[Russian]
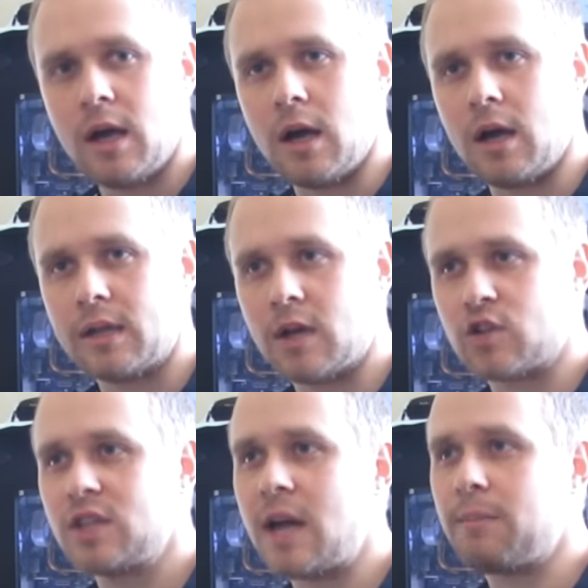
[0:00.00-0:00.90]
а,
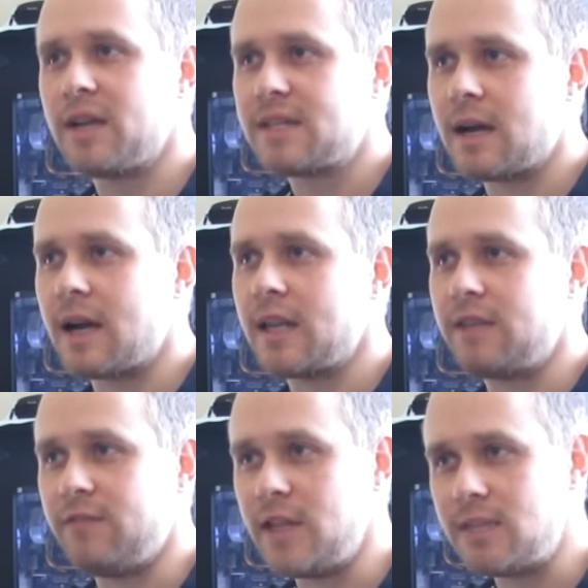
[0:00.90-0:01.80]
должна быть
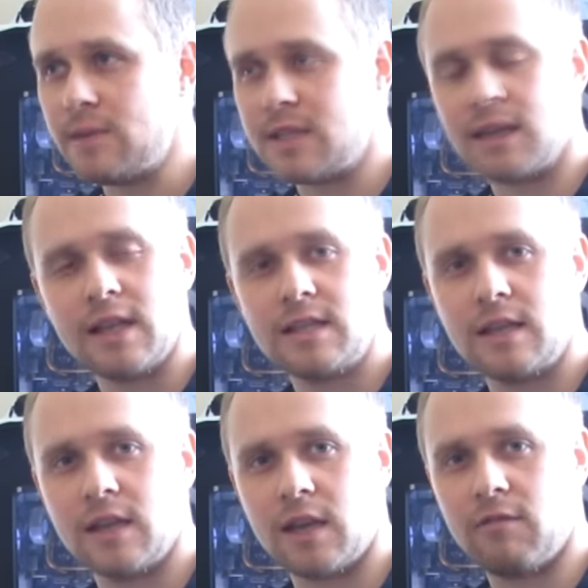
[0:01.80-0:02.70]
какая-то видимость
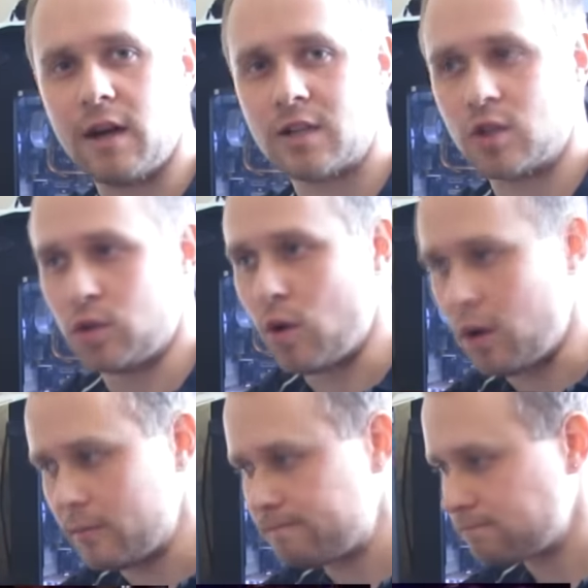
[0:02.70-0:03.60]
относительно реванша,
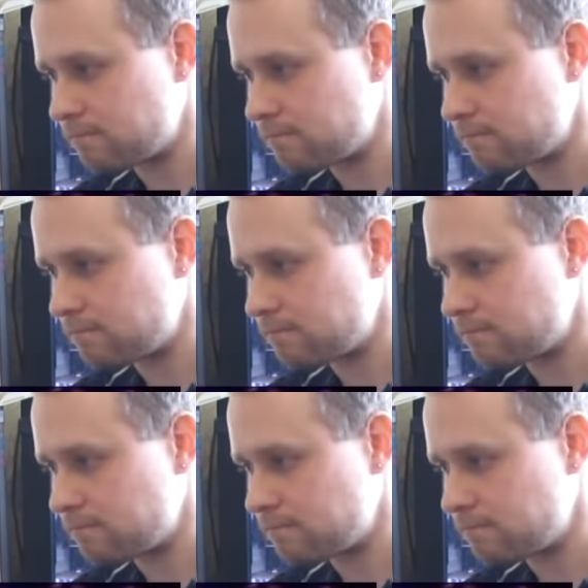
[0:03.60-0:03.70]
но